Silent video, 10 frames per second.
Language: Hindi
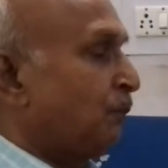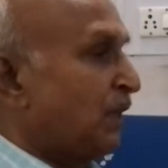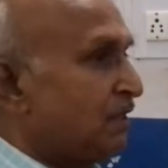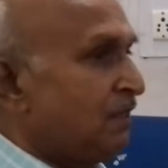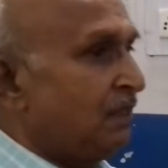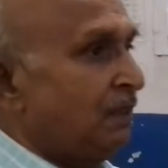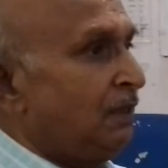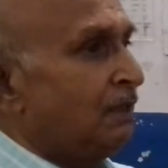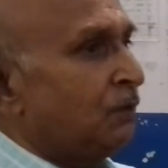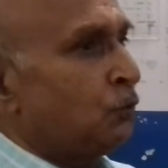प्रतिदिन
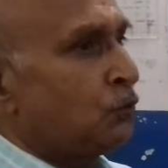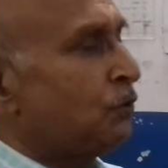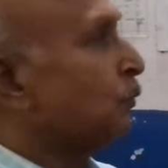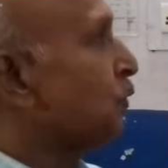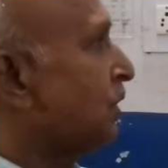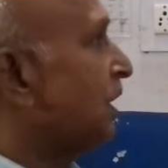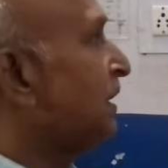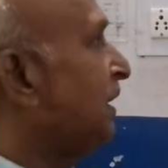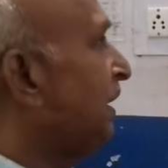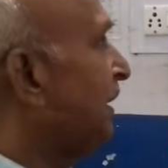कुछ न कुछ
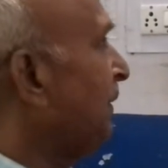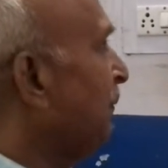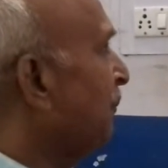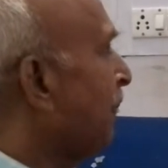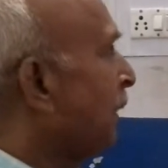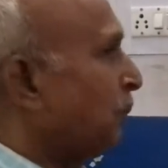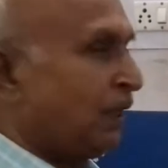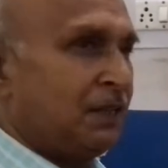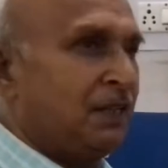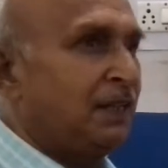करते हैं
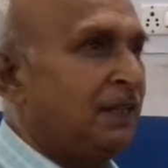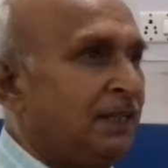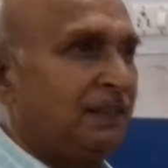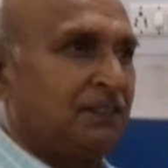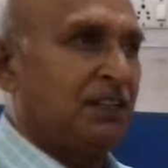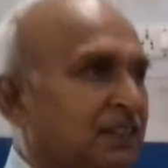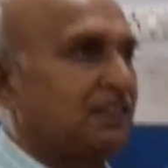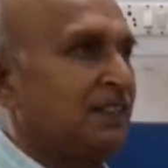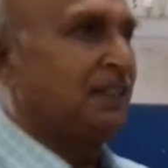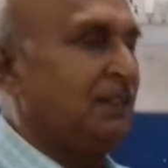पढ़ते हैं
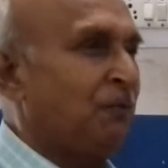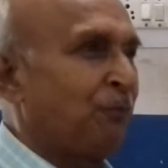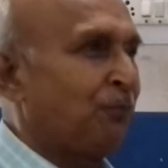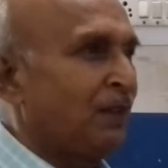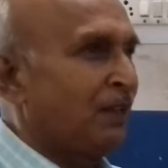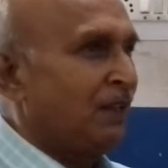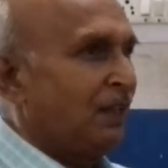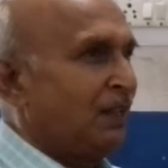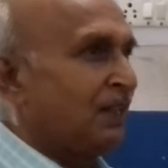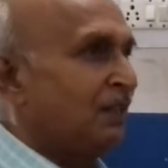देखते हैं
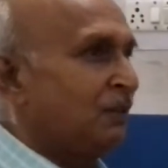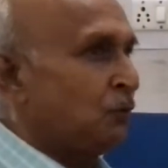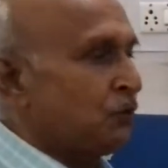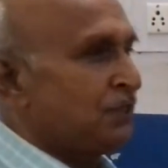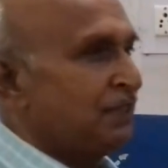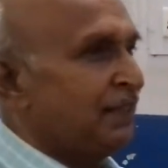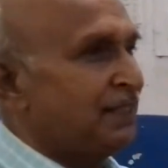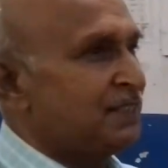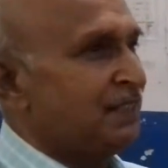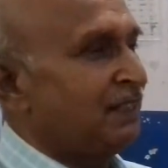लेकिन कुछ चीज़ें
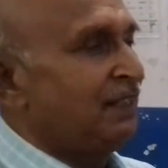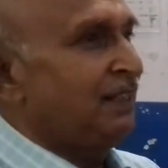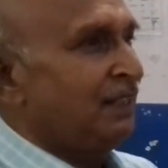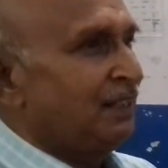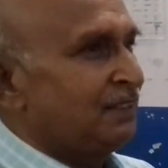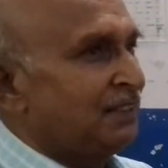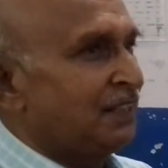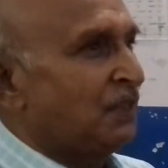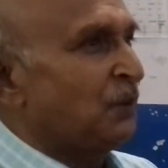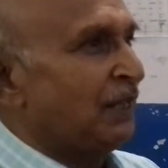ऐसी हैं
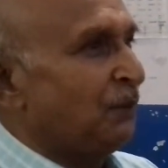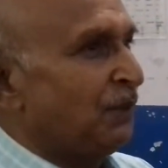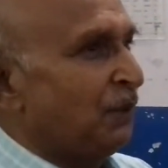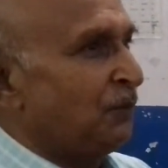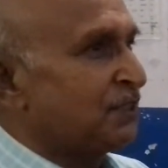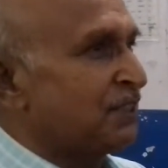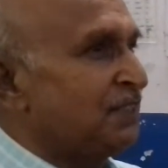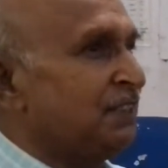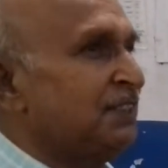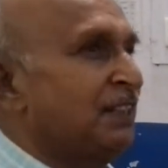जिनके बारे में हमें
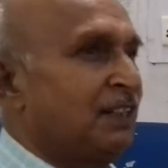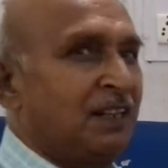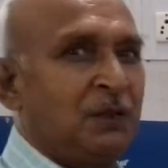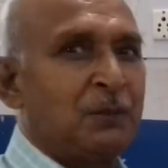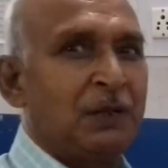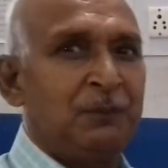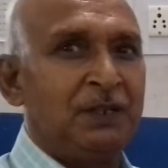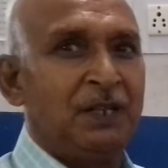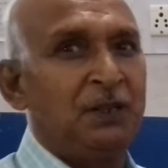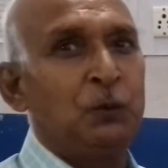सटीक जानकारी प्राप्त
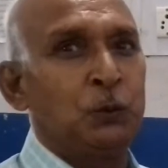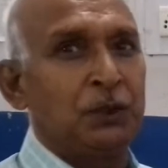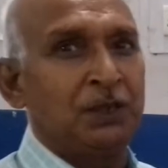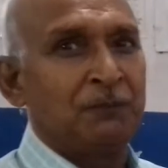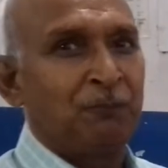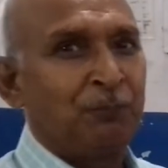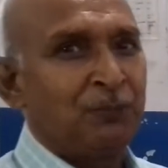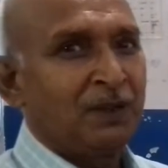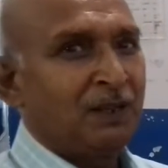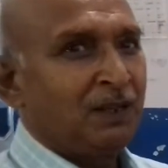नहीं होती
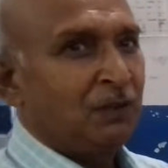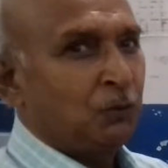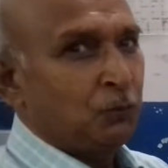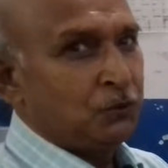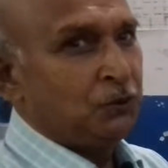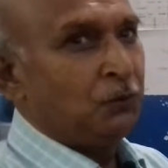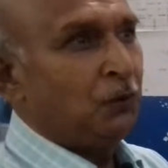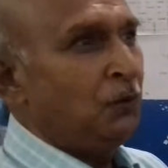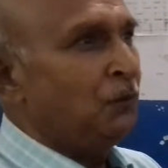उसी को